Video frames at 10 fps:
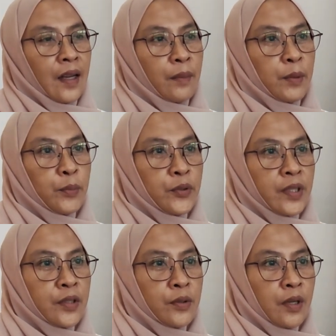kami
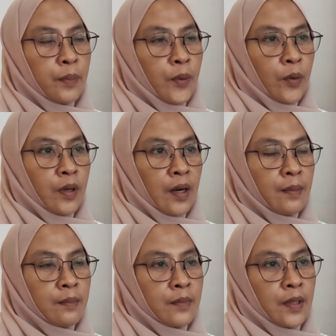punya juga
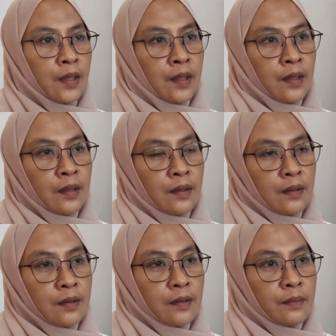program uh,
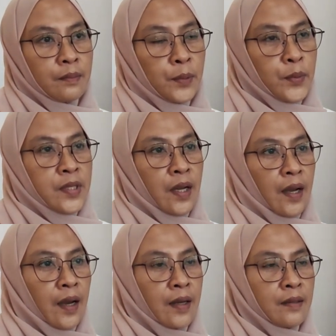
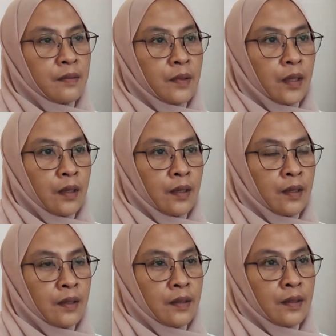perpustakaan
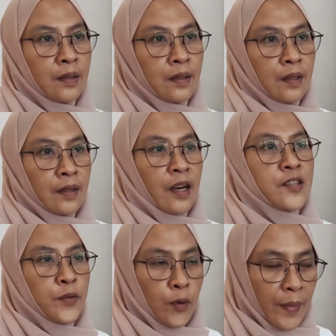uh,
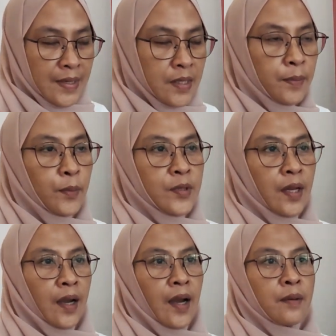transformasi
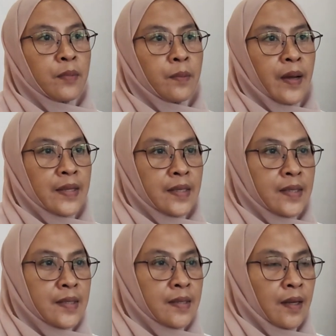perpustakaan
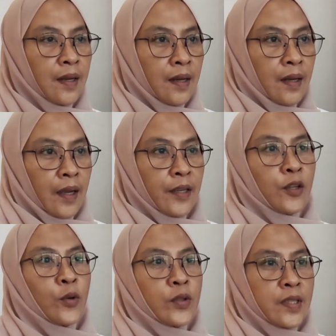berbasis
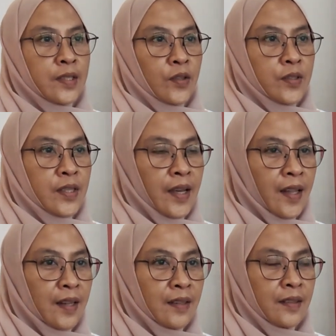inklusi
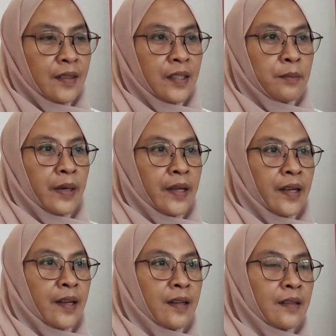sosial di
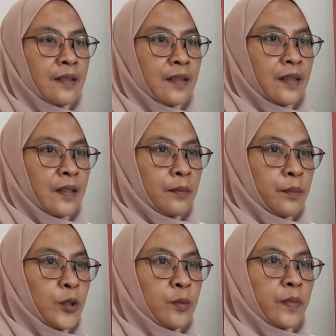mana
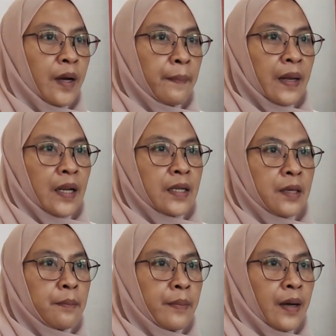merubah
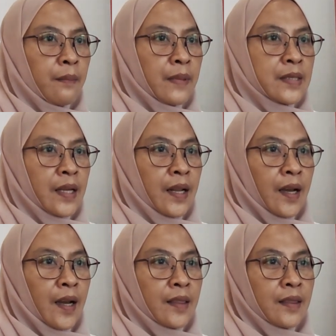paradigma
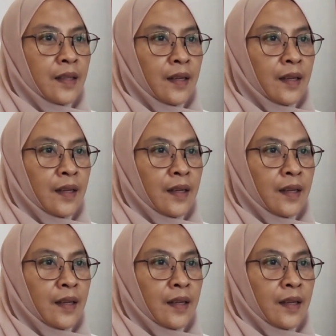masyarakat